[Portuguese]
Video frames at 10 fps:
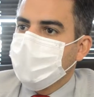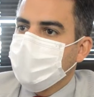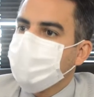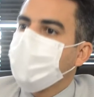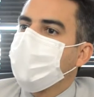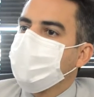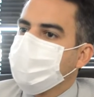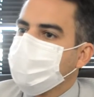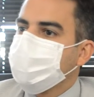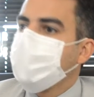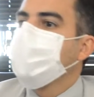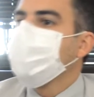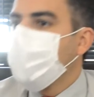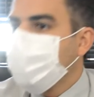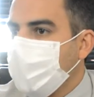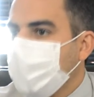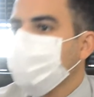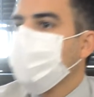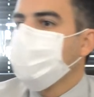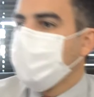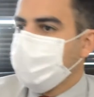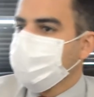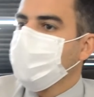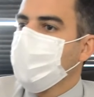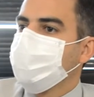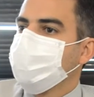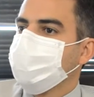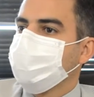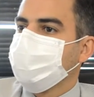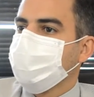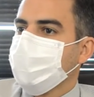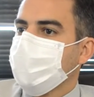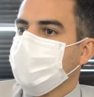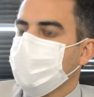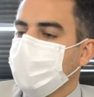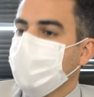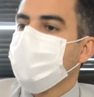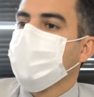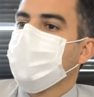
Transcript: que vai tendo reflexo como está tendo hoje. Entendeu?